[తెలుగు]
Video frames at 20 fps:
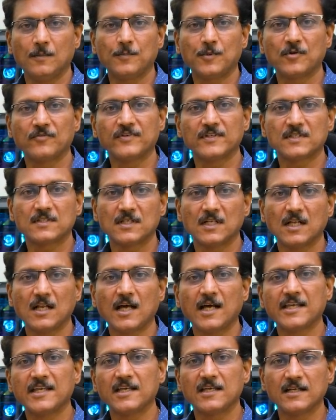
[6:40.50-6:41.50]
ప్రొఫెషనల్
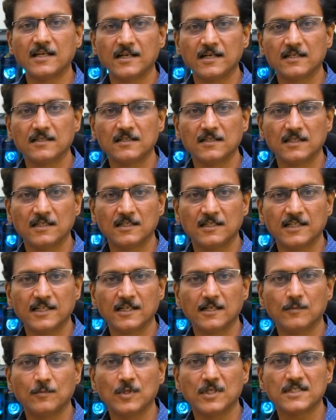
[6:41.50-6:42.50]
హై గ్రేడ్
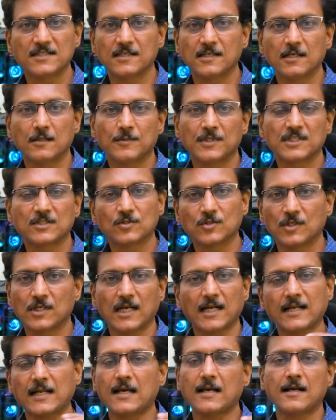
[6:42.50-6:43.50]
టీడబ్ల్యూఎస్ ఇయర్బడ్స్ తోటి
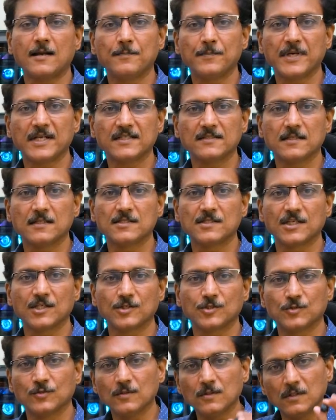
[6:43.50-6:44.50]
అట్లా కంపారిజన్
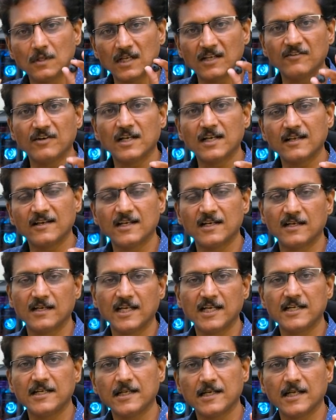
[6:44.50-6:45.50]
చేయొచ్చు లెవెన్ నైన్
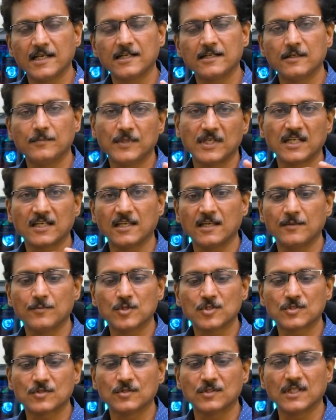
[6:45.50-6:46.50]
నైంటీ నైన్కి మనకి
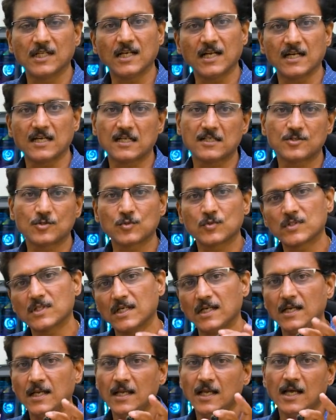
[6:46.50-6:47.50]
ఏమొస్తుందని అట్లా చూస్తే
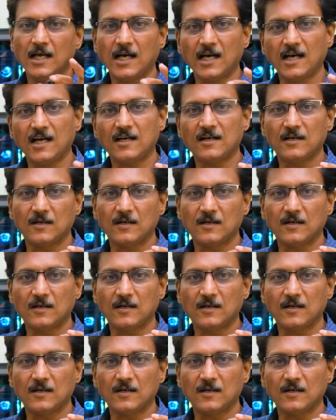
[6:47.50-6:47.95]
ఆ